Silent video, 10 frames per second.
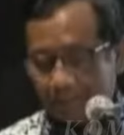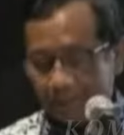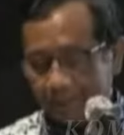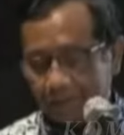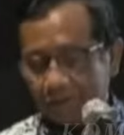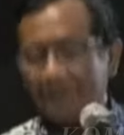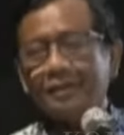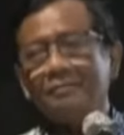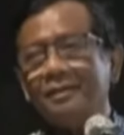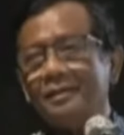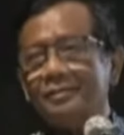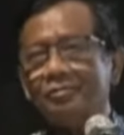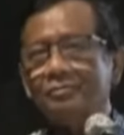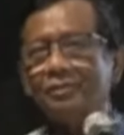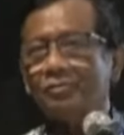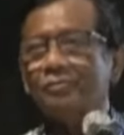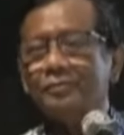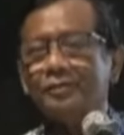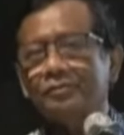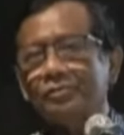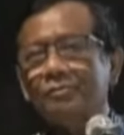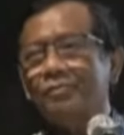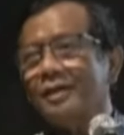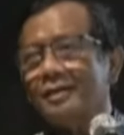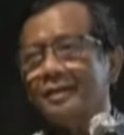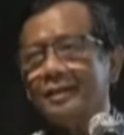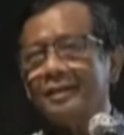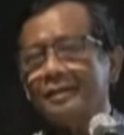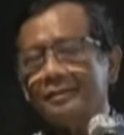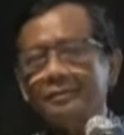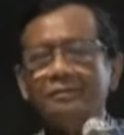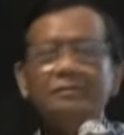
semakin banyak itu semakin banyak sumber korupsi itu semua anggaran.